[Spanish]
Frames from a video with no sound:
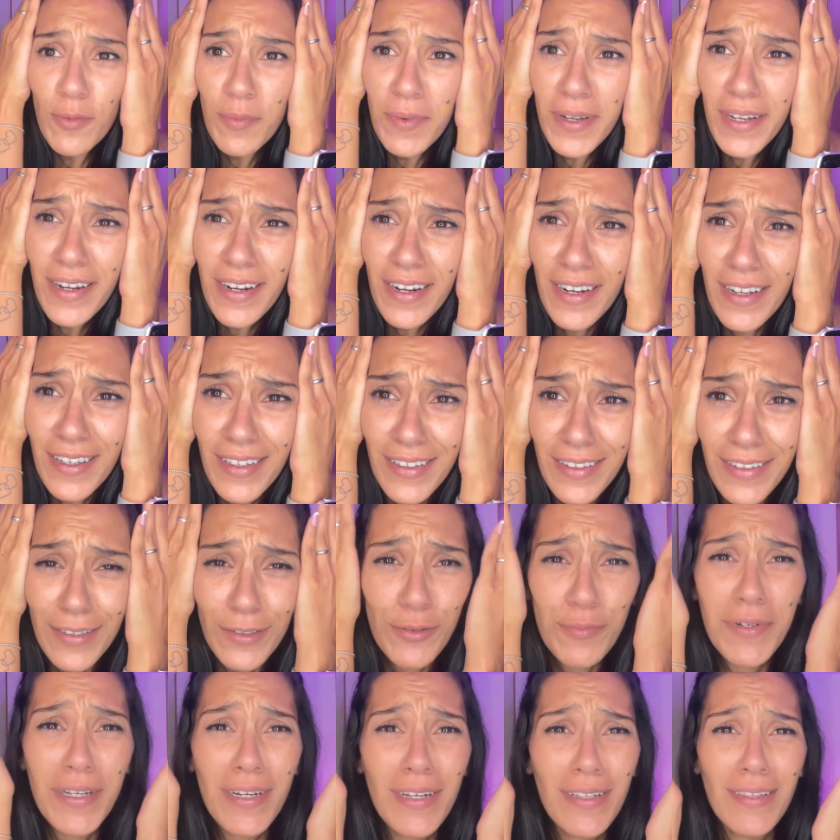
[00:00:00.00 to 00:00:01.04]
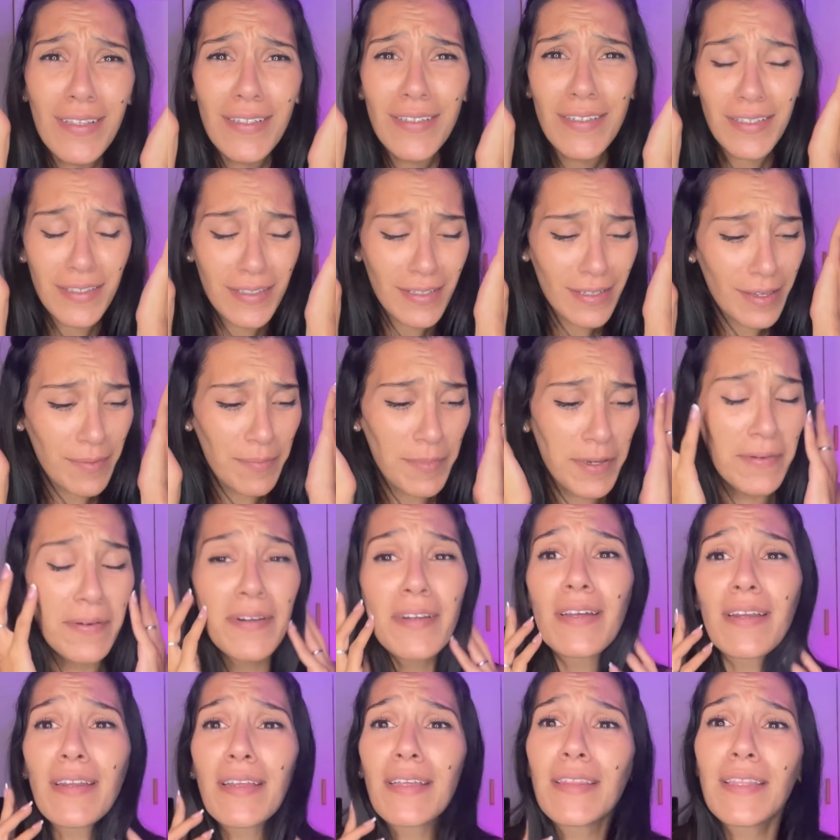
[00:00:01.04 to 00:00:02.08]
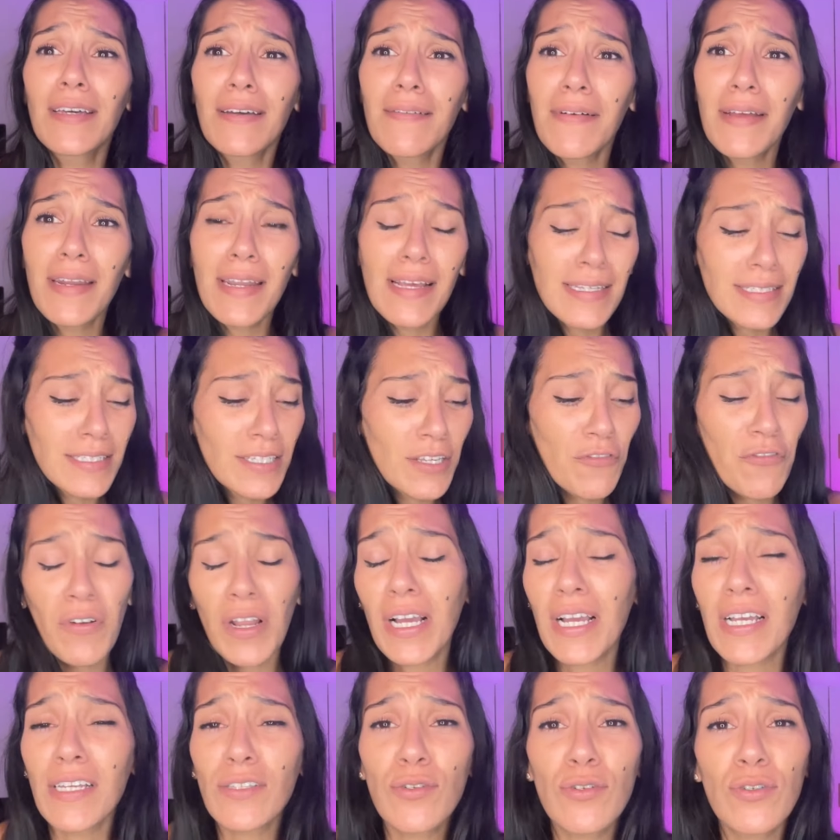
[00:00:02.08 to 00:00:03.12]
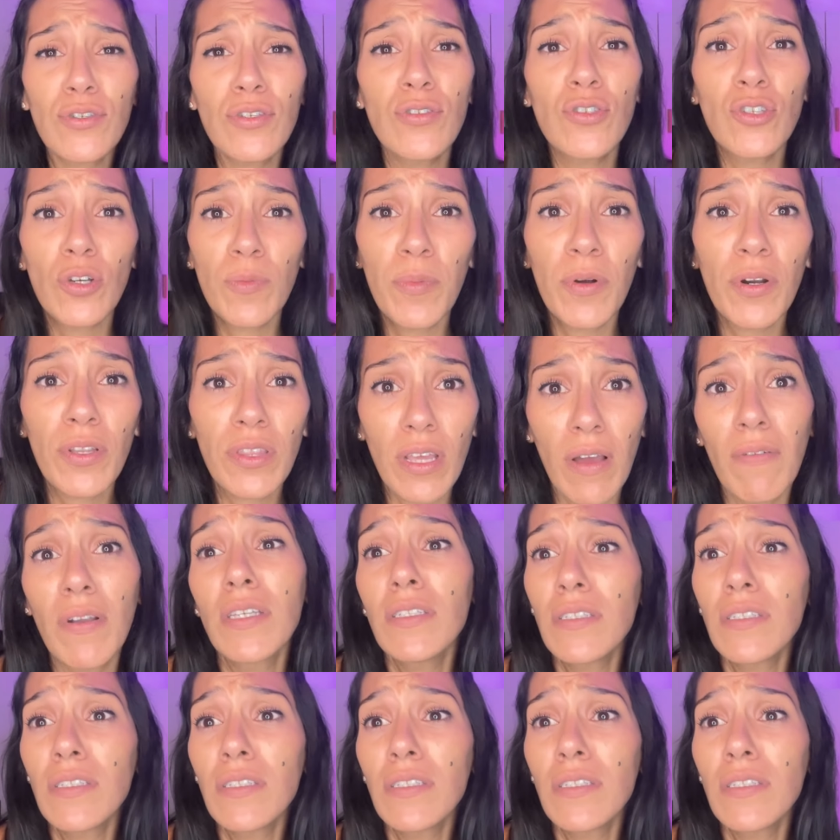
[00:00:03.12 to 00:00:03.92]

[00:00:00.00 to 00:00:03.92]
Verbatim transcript: me reten, no me reten, yo sé que me van a retar, van a decir flaca, sos insoportable.